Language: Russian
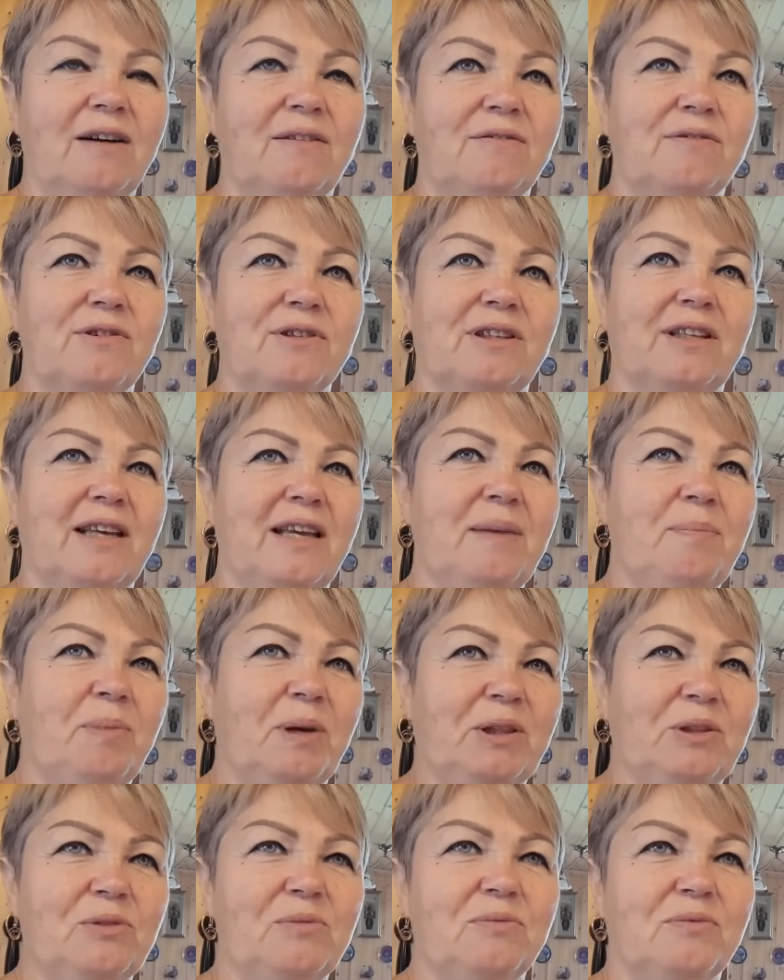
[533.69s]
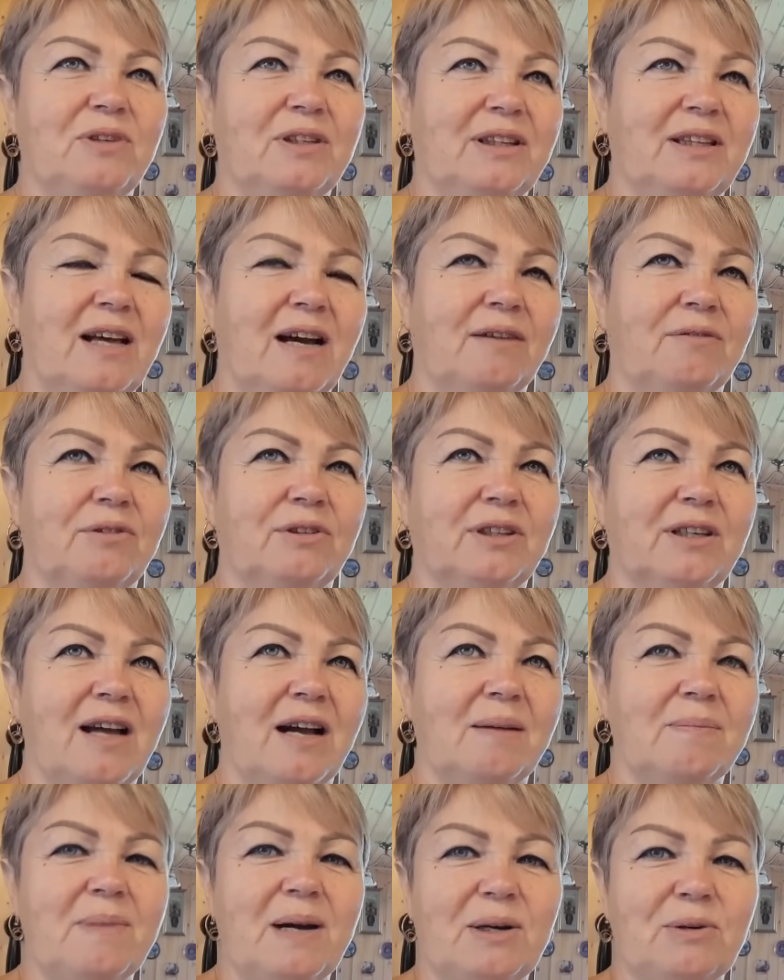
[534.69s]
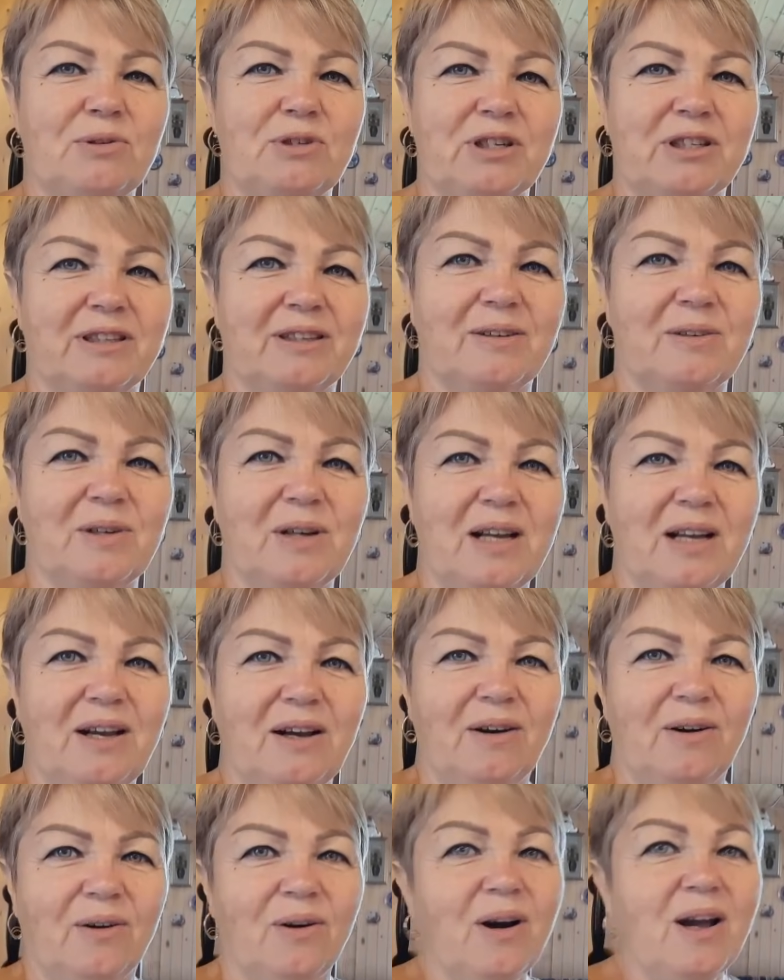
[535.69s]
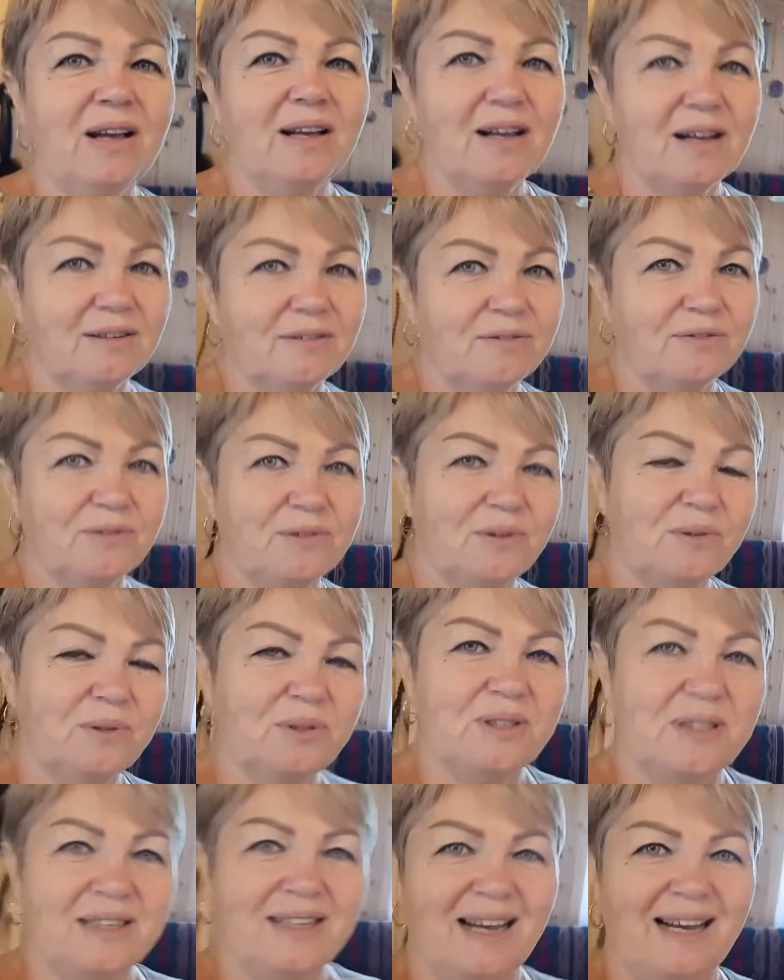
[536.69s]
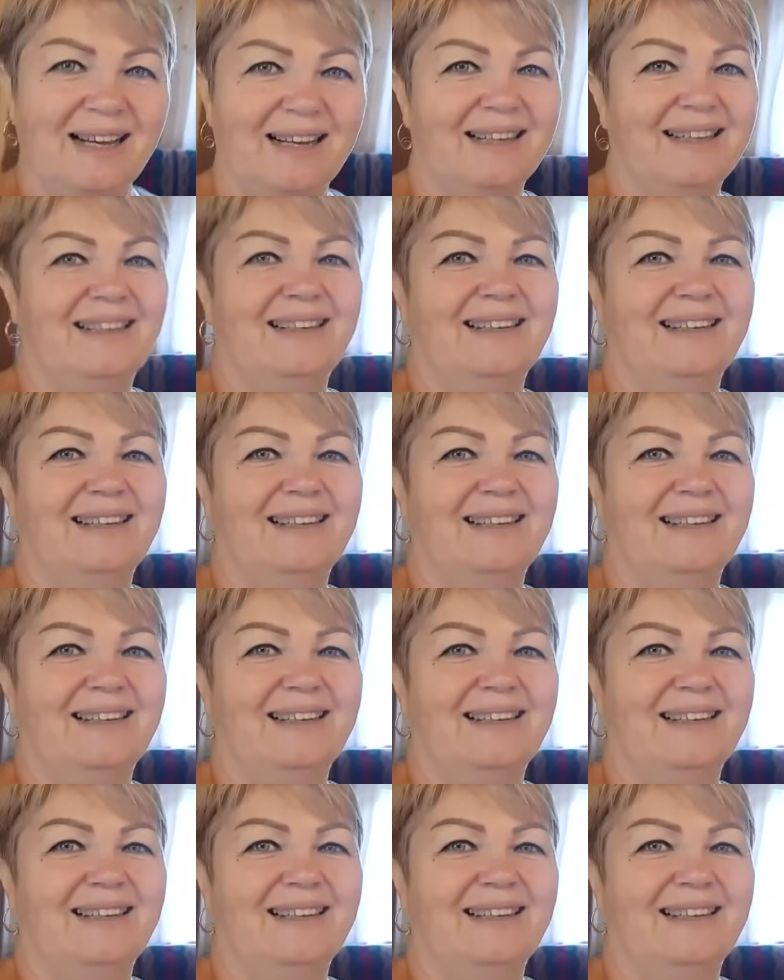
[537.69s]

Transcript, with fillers: вот, и потом вот так вот, как мороженку. Ой, как вкусно!